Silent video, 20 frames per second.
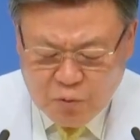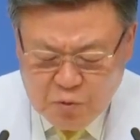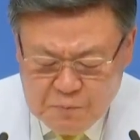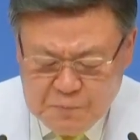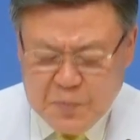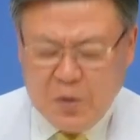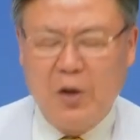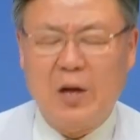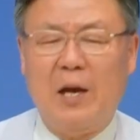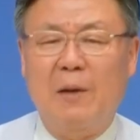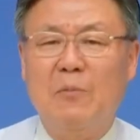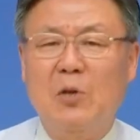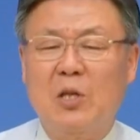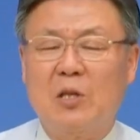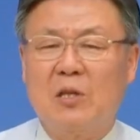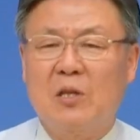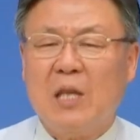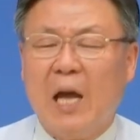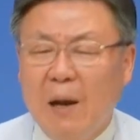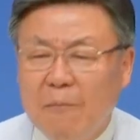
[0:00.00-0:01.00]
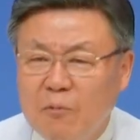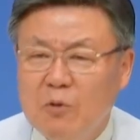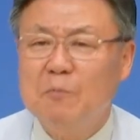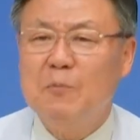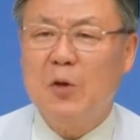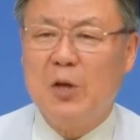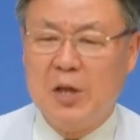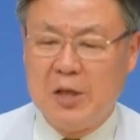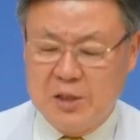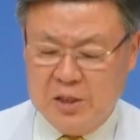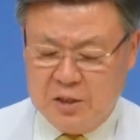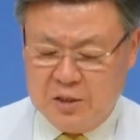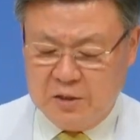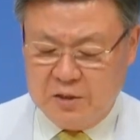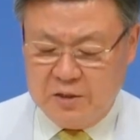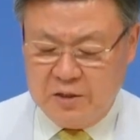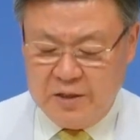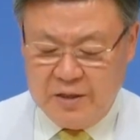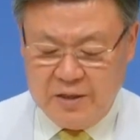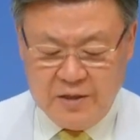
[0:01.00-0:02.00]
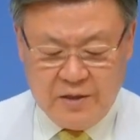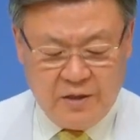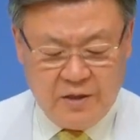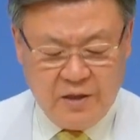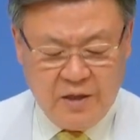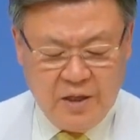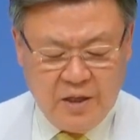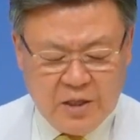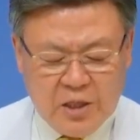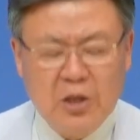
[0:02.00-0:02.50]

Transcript: 불편하면 다 불편해지는 거예요.